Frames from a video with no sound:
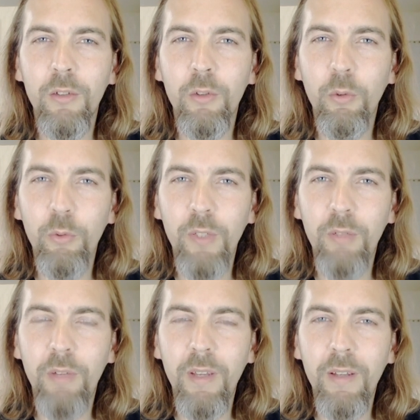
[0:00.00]
dans
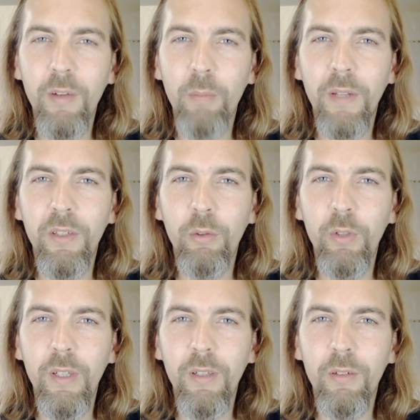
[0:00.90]
l'univers et en
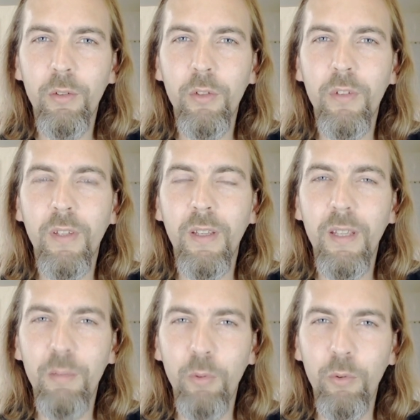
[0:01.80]
particulier dans notre
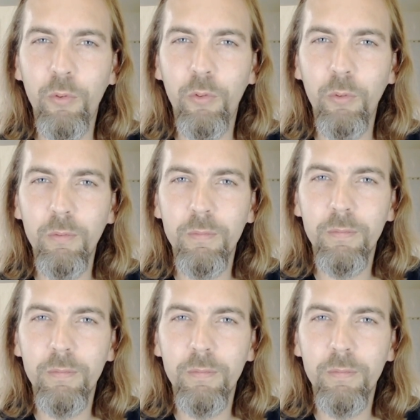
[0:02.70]
évolution.